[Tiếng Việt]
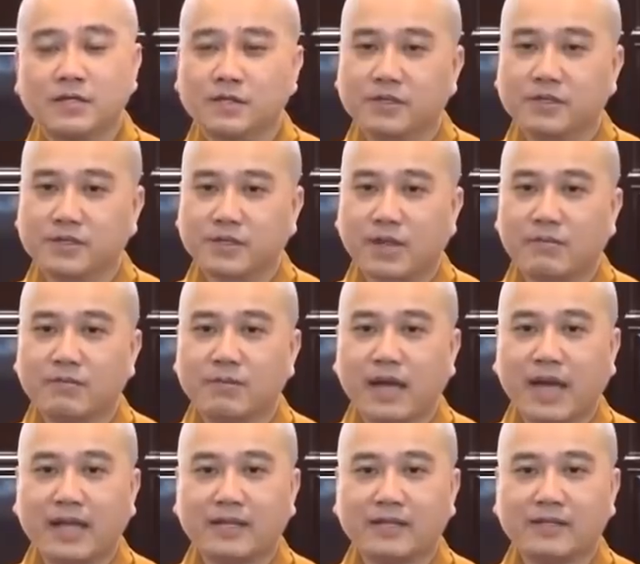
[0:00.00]
Thường độc
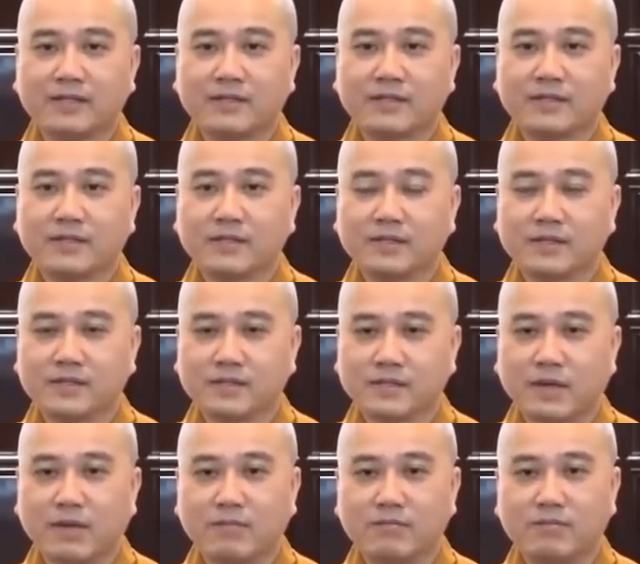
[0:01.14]
hành, thường
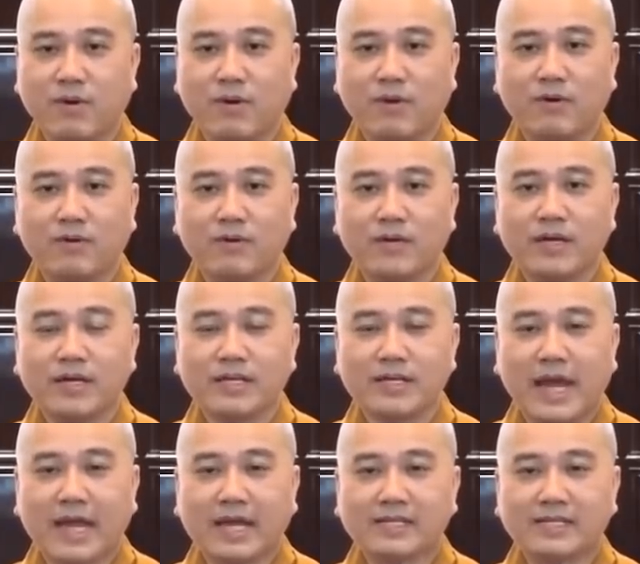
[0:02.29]
độc bộ,
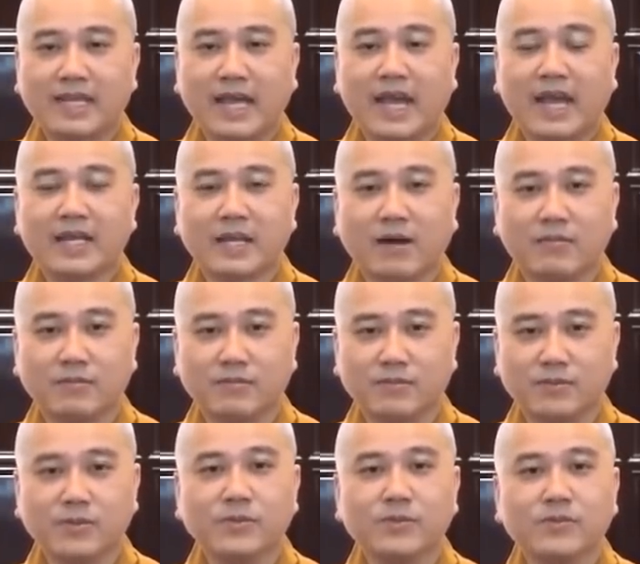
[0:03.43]
đạt giả đồng
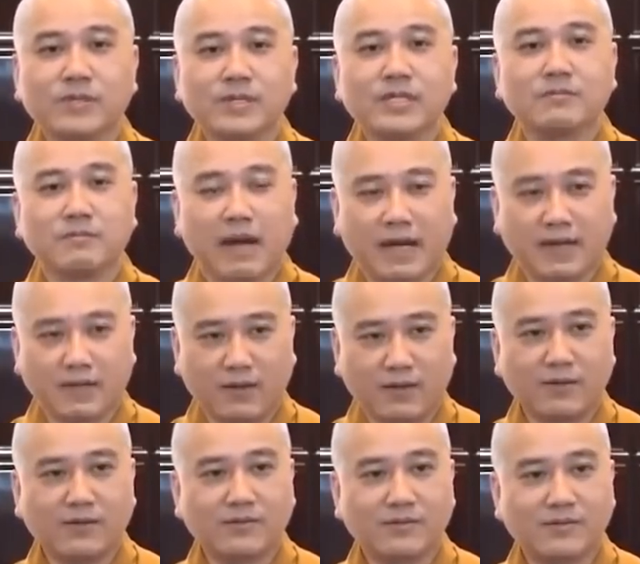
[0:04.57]
du niết bàn
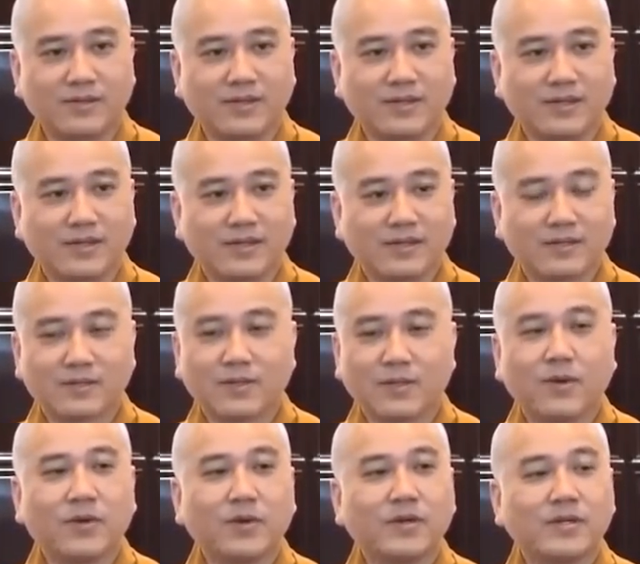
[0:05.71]
lộ.
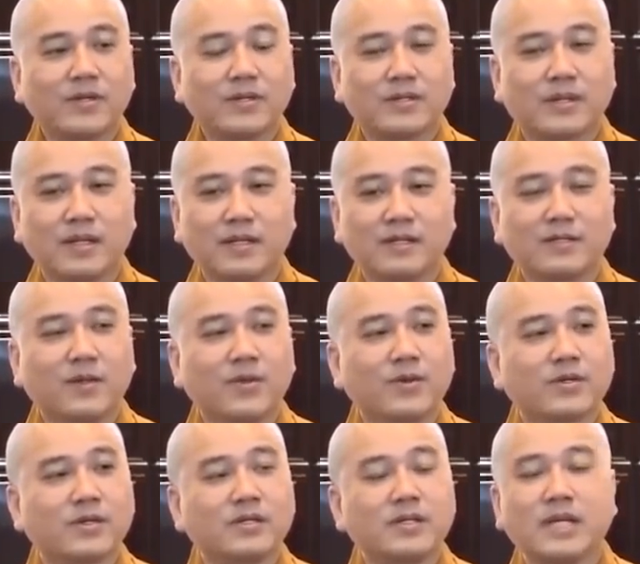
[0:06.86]
tôi thỉnh tôi
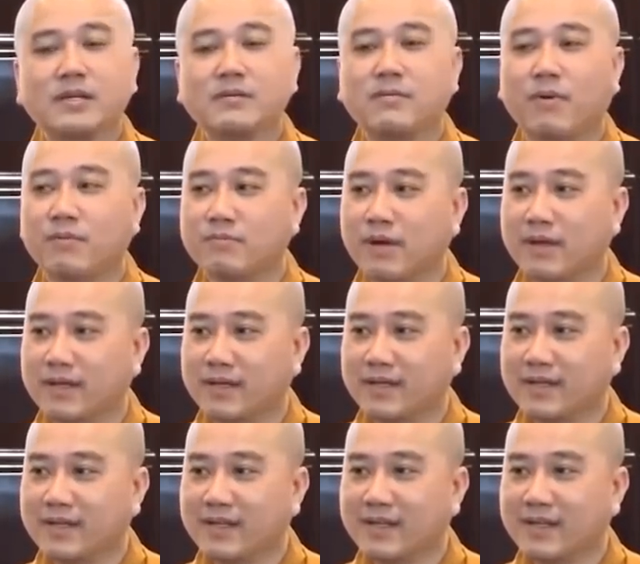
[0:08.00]
cứ đi một mình.